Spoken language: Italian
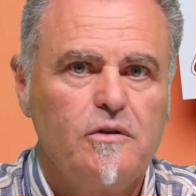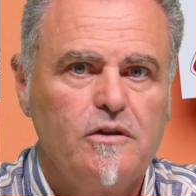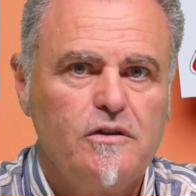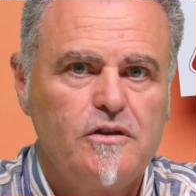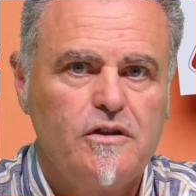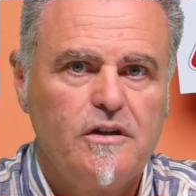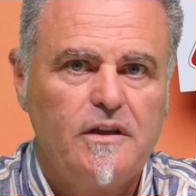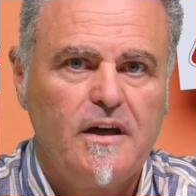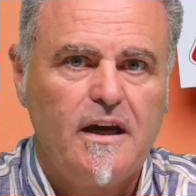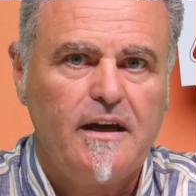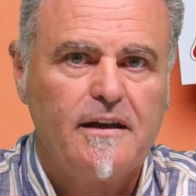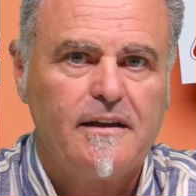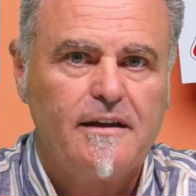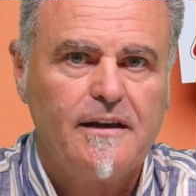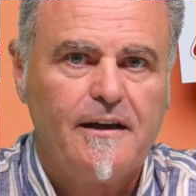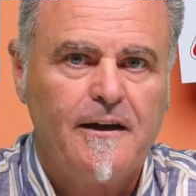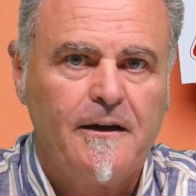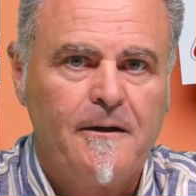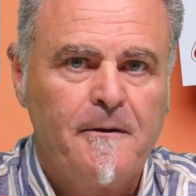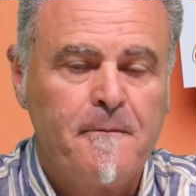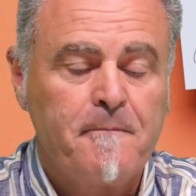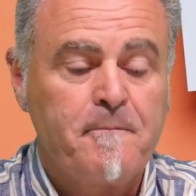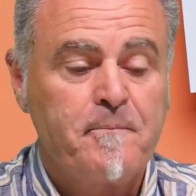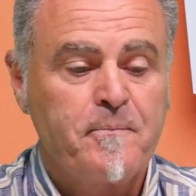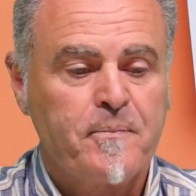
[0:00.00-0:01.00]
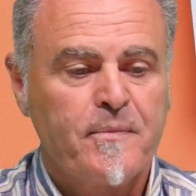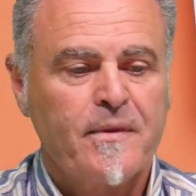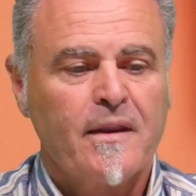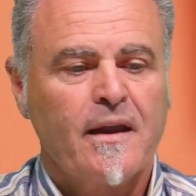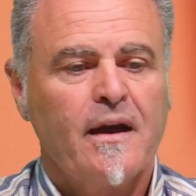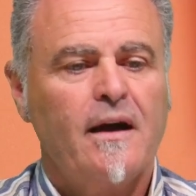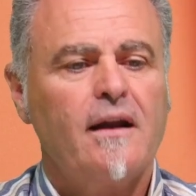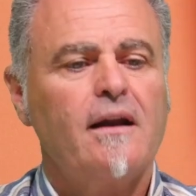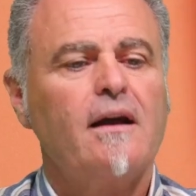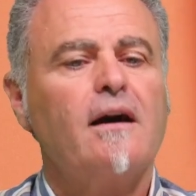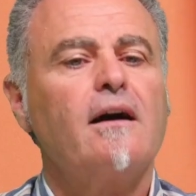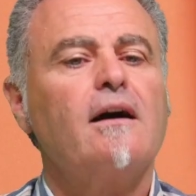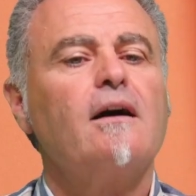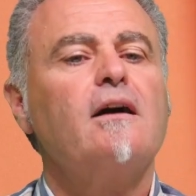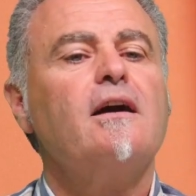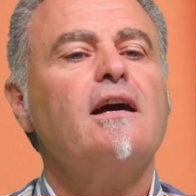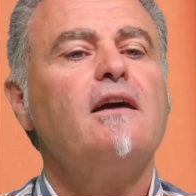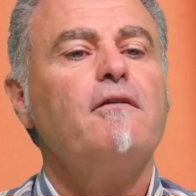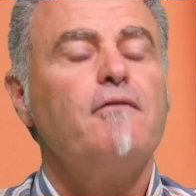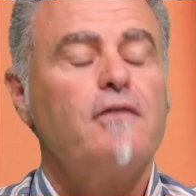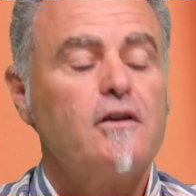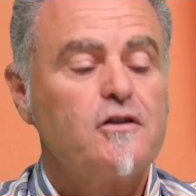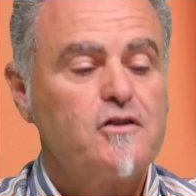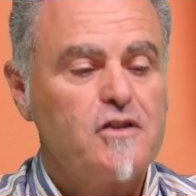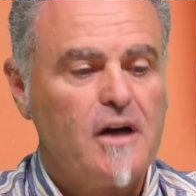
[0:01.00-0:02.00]
incidente allora, che
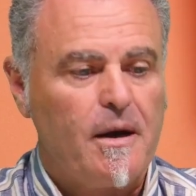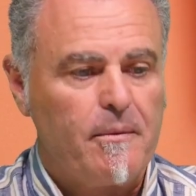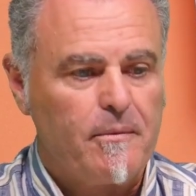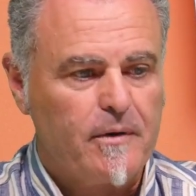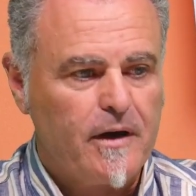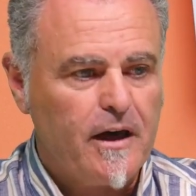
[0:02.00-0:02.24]
facciamo?